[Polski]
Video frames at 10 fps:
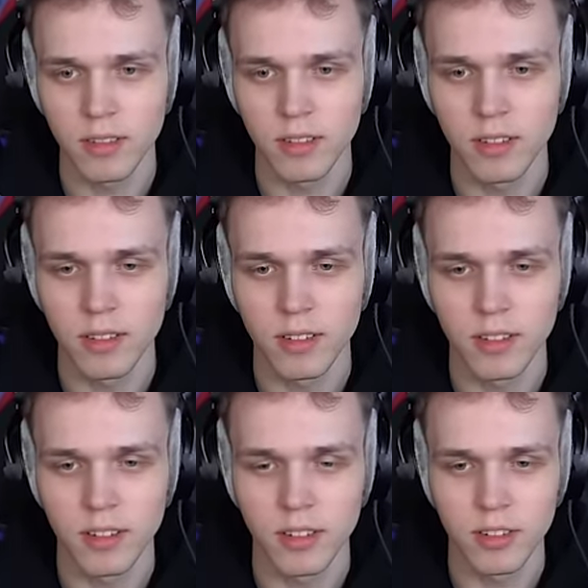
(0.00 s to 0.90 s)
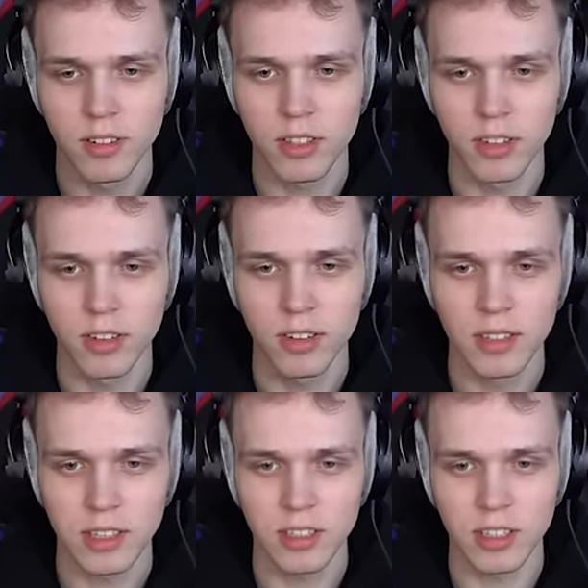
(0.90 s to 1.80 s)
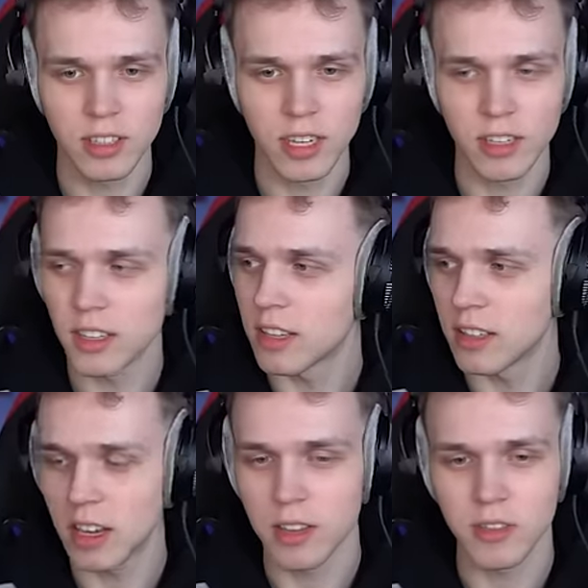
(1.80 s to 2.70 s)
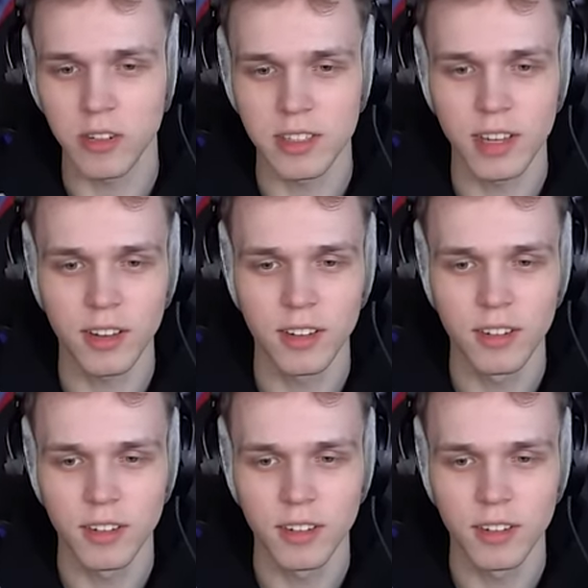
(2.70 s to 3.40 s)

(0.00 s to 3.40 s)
Oj. Co? Jak, co jak, jak, jakie nie twoje wiem, zdanie?